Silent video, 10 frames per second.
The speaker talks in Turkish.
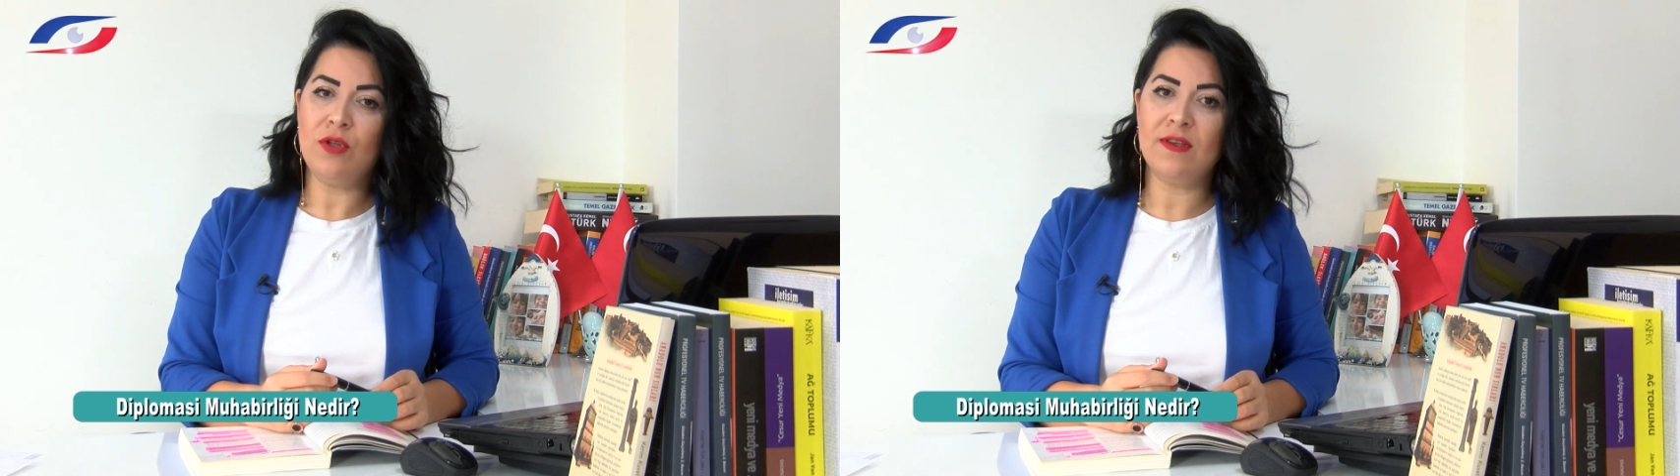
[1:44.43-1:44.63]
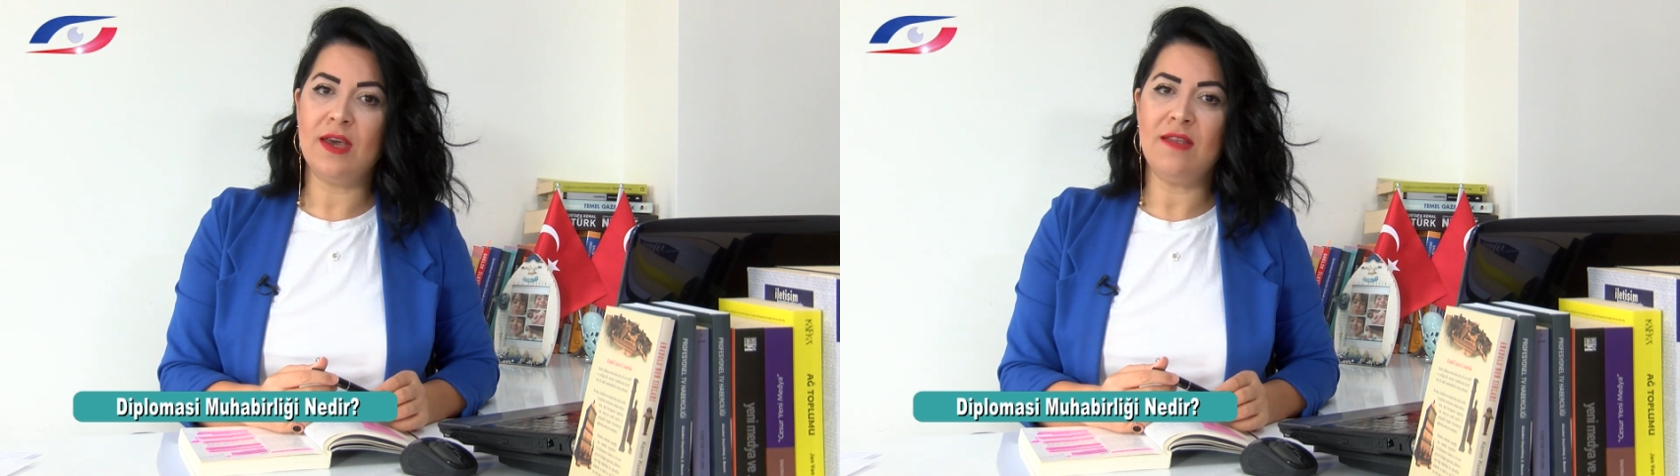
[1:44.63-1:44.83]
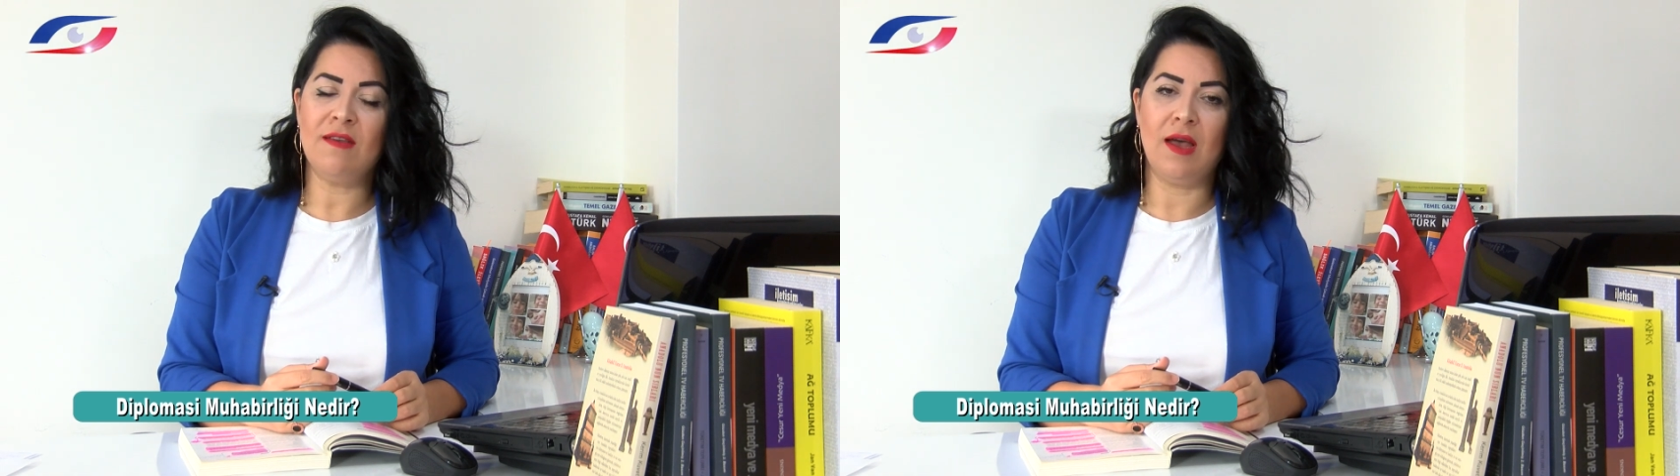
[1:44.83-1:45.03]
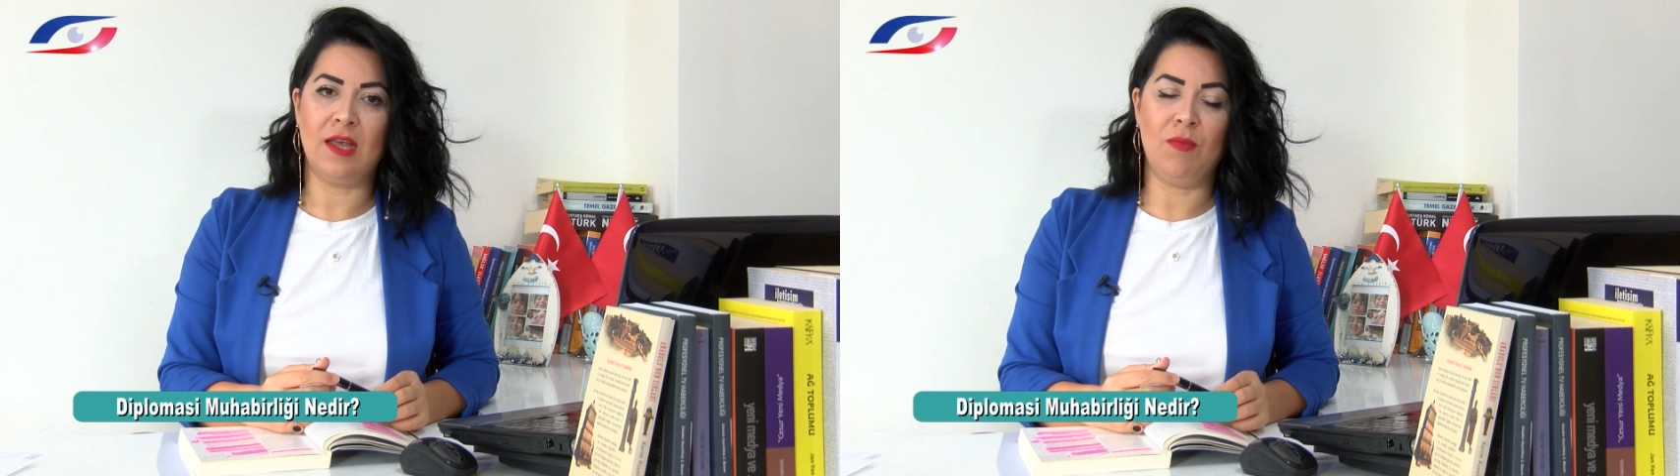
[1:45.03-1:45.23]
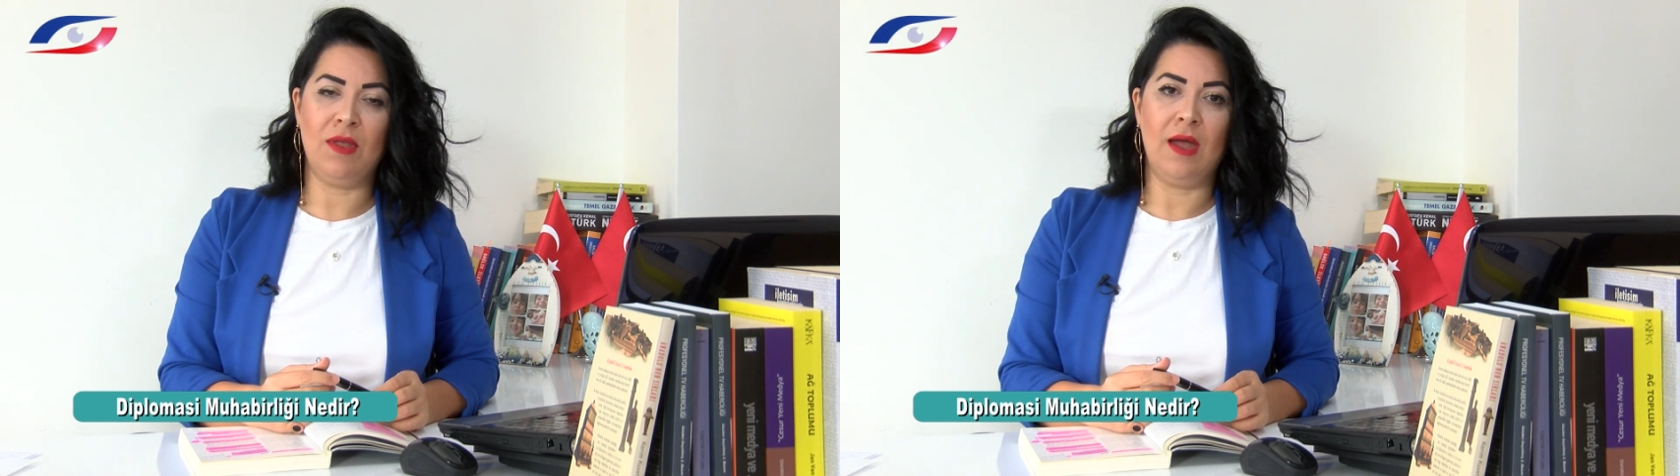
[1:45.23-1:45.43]
politikayı
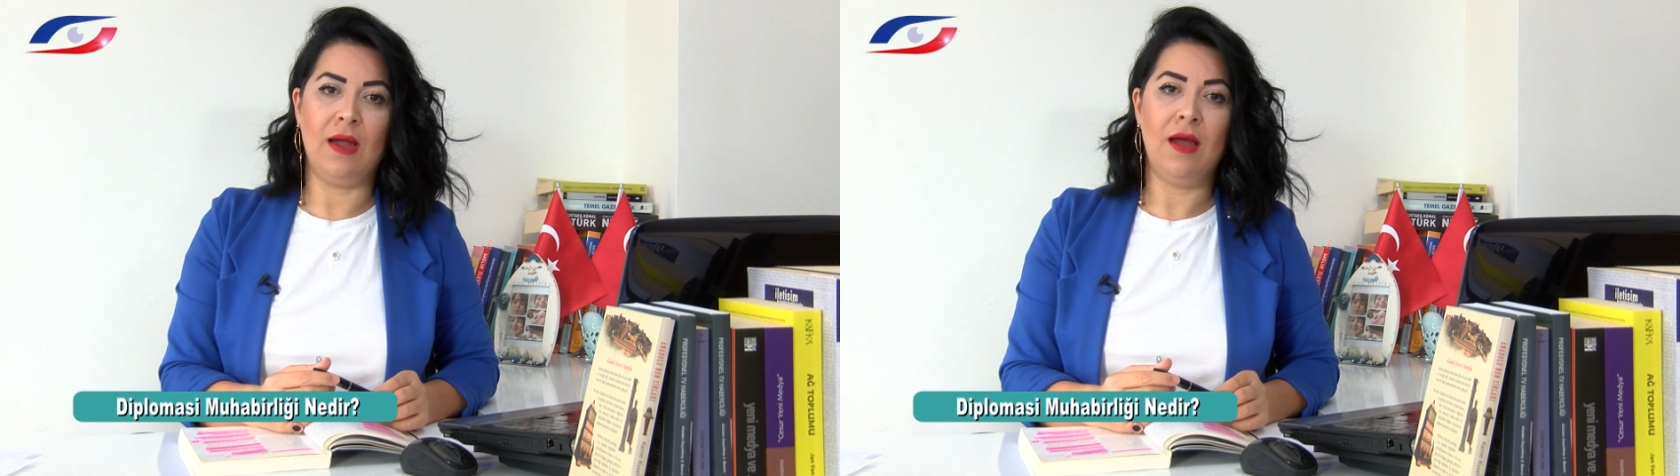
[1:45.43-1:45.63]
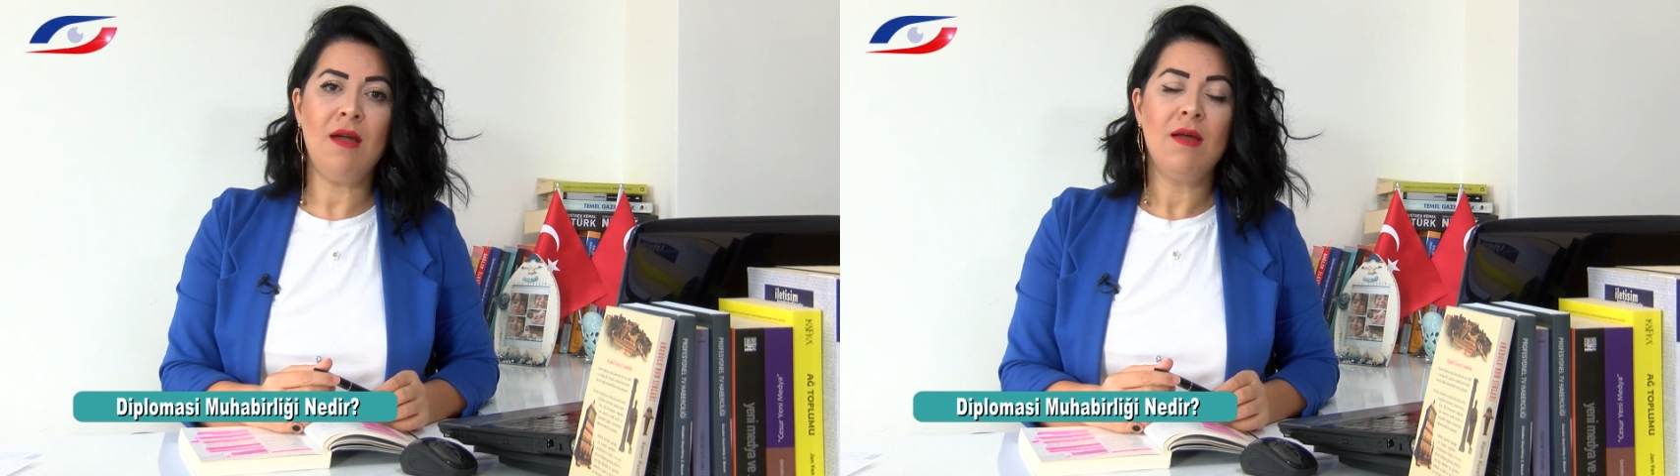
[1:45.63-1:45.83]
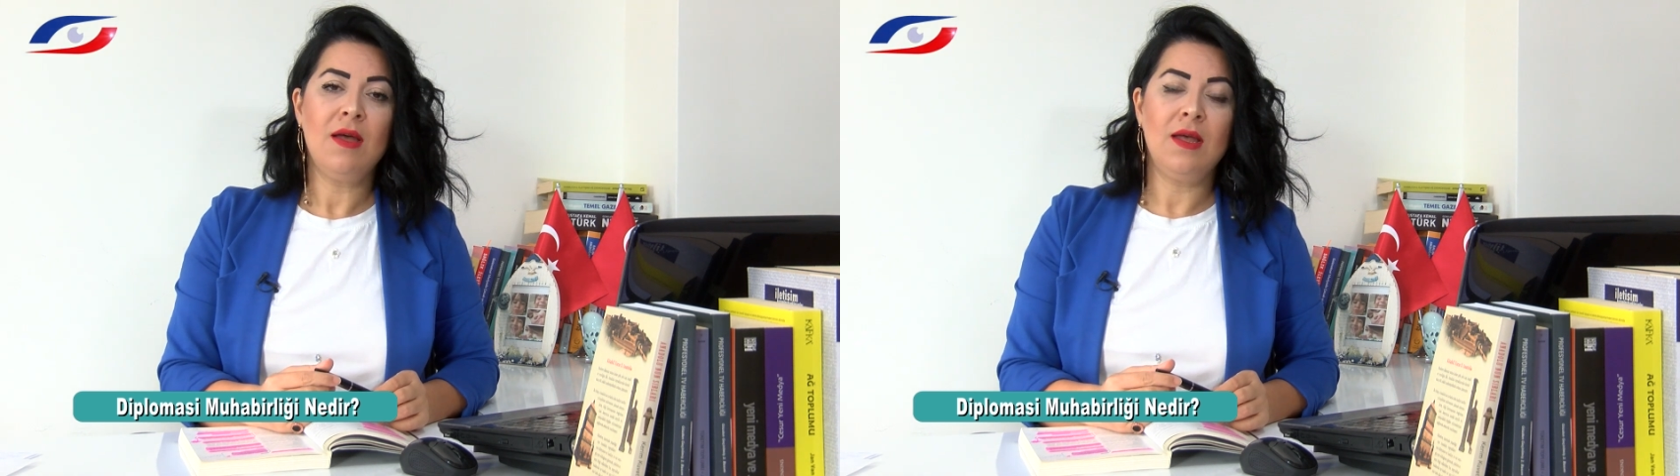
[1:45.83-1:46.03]
takip ederler